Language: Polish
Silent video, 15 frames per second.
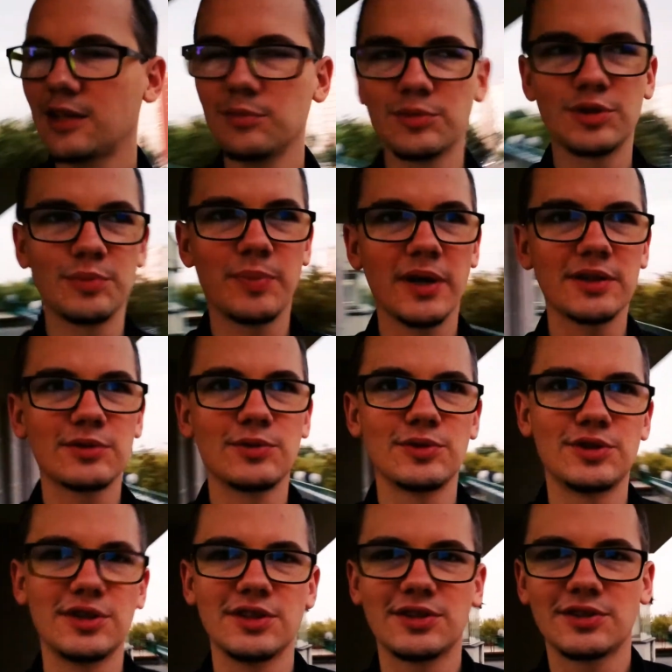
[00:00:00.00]
w takim
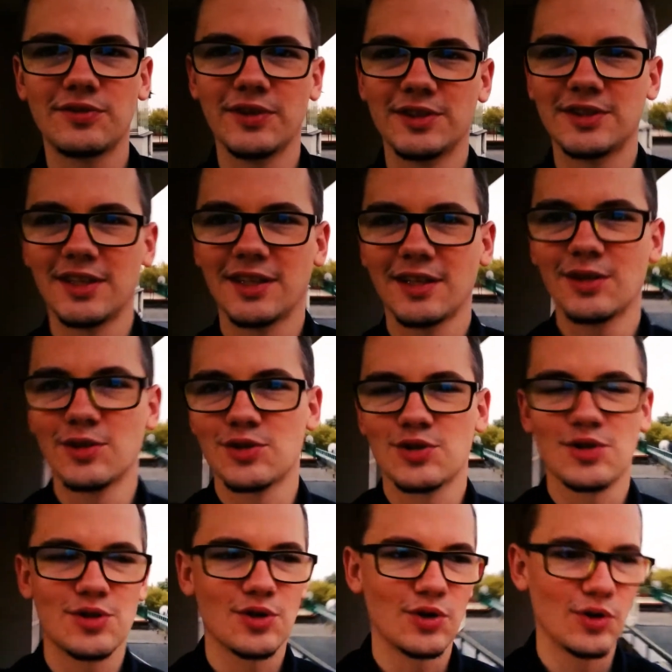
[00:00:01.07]
przypadku, gdzie jest kwestia
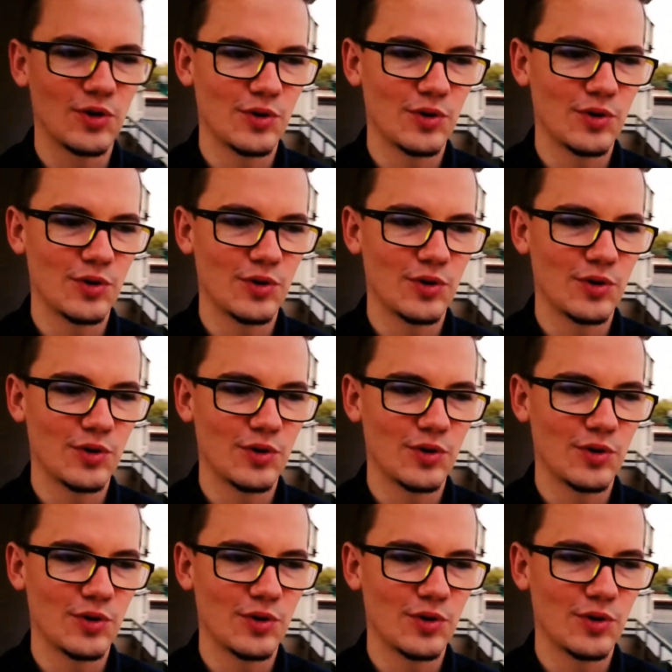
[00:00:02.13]
tego,